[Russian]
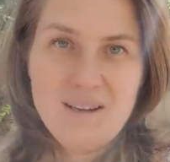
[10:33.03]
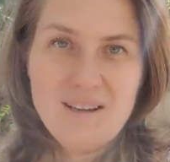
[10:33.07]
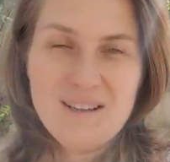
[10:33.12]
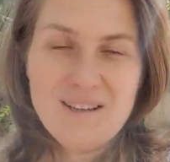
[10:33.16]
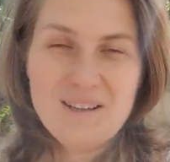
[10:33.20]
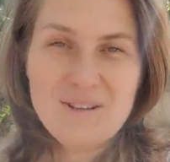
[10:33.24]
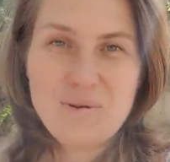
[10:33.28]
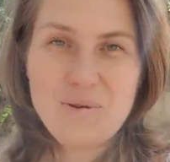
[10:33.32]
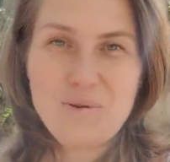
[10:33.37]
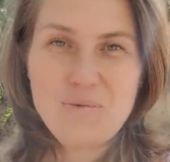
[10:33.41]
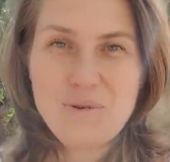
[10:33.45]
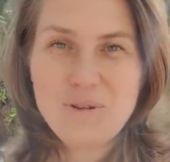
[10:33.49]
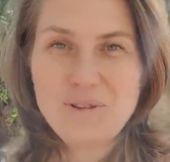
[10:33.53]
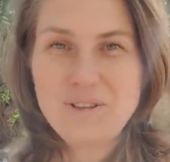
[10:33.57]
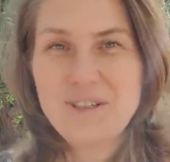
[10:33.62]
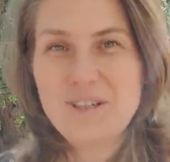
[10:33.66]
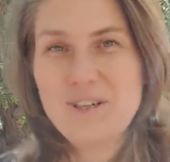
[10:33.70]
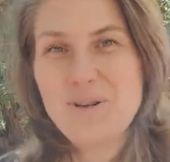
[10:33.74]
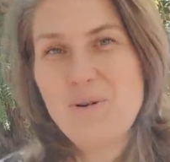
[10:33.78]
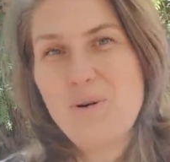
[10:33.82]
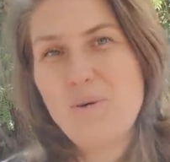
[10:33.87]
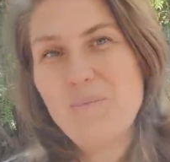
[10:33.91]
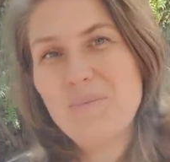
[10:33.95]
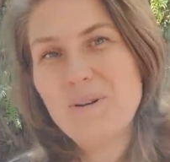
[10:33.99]
Ну вот
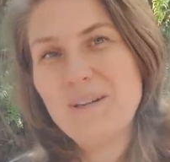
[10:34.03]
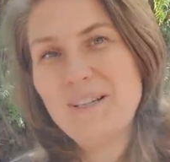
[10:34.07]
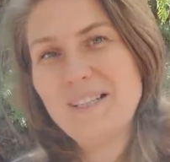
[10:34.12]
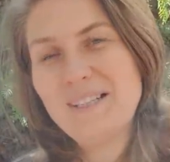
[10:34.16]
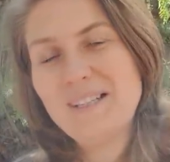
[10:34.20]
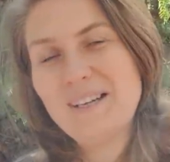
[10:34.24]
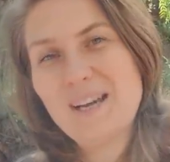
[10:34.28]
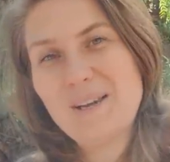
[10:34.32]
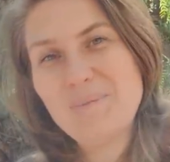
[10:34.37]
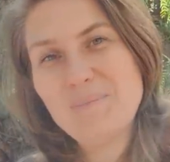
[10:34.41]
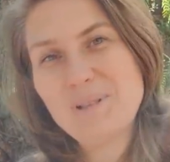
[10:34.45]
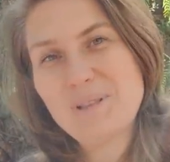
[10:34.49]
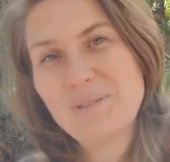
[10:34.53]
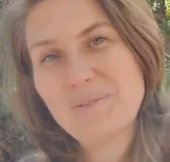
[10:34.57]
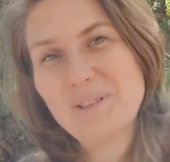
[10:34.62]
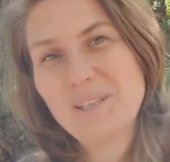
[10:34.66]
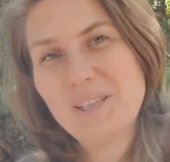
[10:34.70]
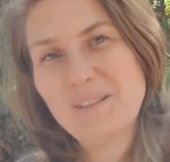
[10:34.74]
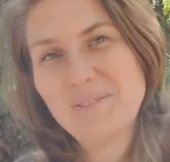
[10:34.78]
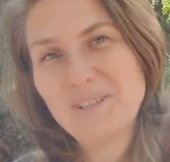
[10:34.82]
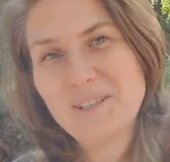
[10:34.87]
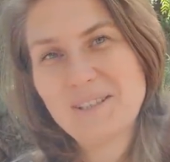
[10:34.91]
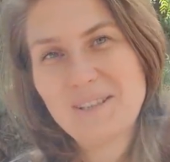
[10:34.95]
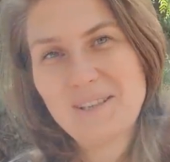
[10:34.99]
грехом лихаимства,
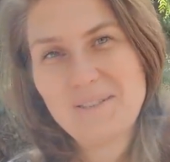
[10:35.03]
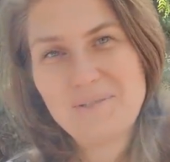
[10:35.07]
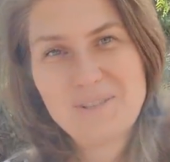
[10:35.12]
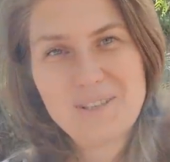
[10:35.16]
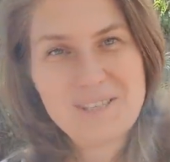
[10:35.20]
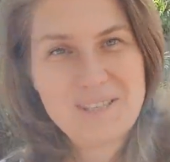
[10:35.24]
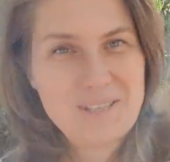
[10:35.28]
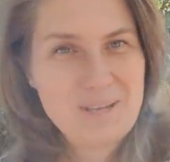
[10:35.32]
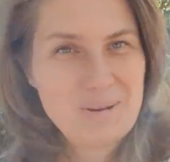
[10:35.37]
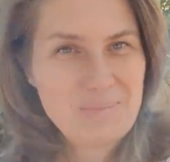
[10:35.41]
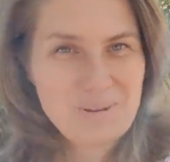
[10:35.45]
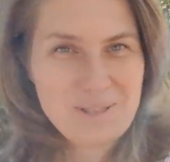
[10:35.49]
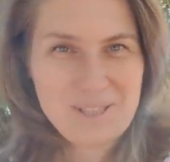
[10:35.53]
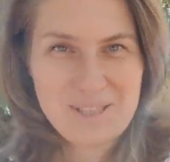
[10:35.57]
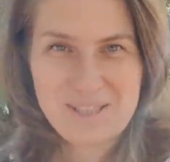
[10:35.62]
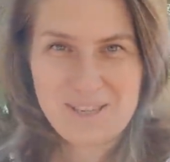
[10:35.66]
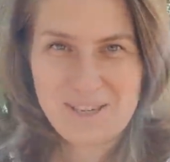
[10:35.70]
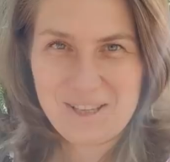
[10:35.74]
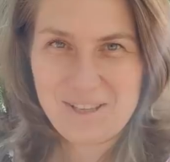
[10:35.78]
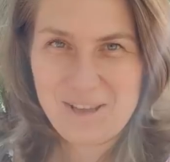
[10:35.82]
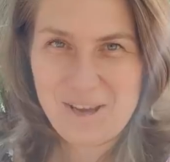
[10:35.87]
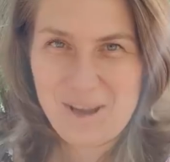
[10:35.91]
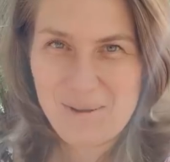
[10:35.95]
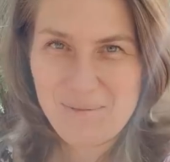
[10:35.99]
наверное, все мы
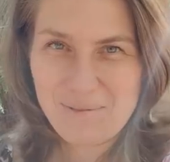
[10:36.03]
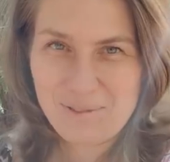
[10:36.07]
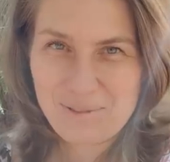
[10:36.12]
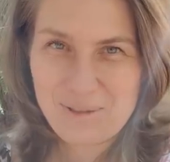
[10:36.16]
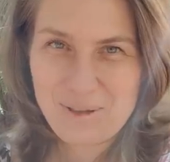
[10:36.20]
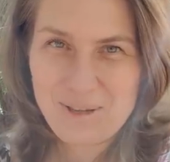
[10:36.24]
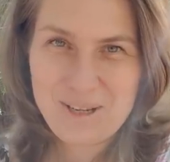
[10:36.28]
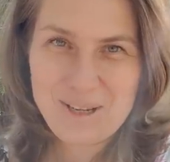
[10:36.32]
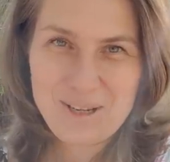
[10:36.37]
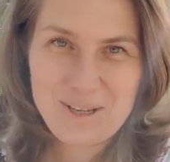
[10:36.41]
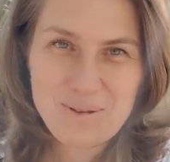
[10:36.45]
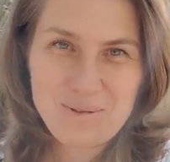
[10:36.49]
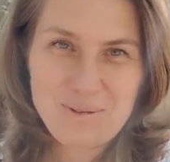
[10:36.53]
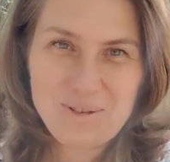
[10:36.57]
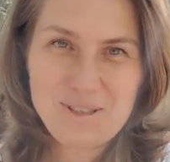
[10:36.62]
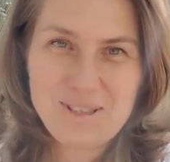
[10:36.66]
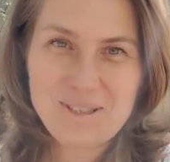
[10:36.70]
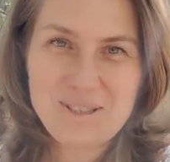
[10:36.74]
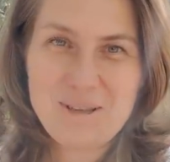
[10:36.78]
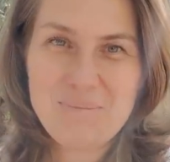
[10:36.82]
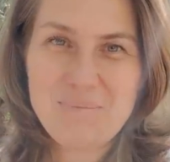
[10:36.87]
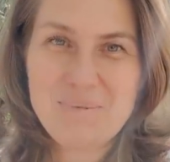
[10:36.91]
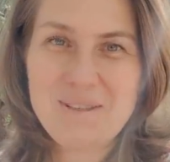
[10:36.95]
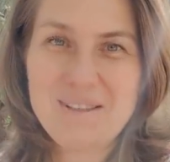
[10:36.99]
страдаем в той или иной
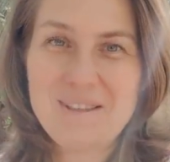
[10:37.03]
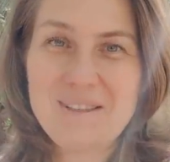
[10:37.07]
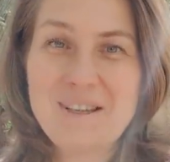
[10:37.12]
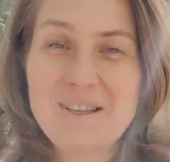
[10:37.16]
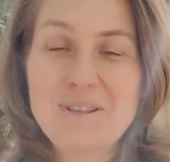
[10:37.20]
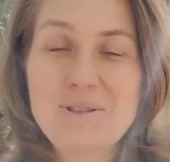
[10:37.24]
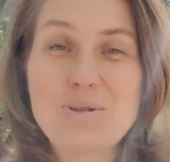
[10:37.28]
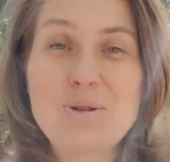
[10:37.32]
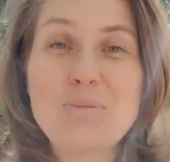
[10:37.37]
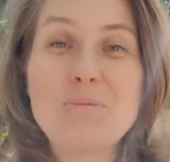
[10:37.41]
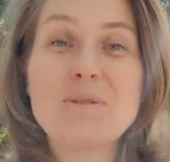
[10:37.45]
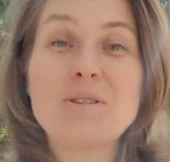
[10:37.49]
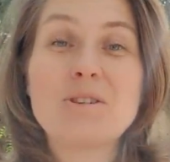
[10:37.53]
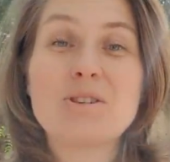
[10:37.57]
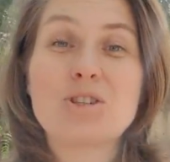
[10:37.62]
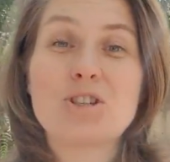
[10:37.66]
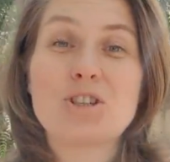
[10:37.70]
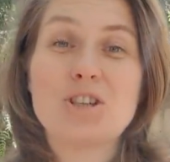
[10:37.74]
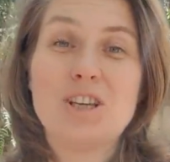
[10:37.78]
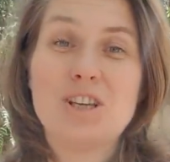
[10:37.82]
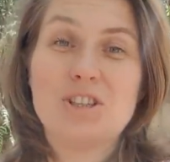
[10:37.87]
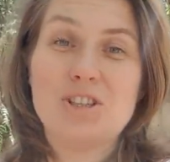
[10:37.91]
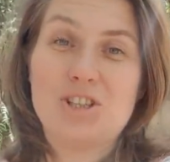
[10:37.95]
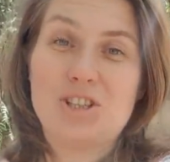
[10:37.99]
степени, да, особенно
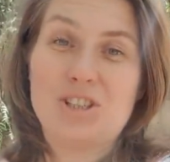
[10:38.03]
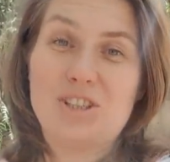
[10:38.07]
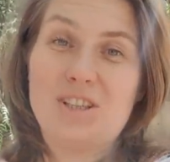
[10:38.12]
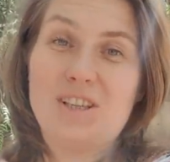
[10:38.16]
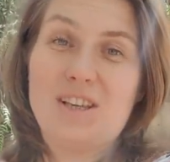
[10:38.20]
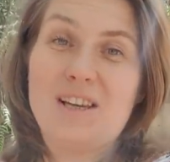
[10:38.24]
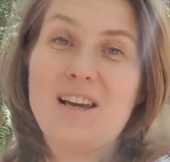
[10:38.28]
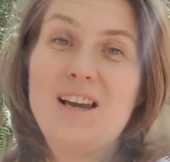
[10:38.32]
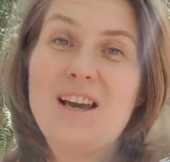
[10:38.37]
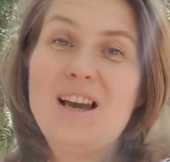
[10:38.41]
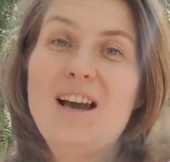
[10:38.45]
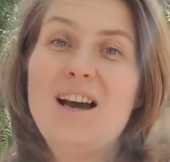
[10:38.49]
женщины,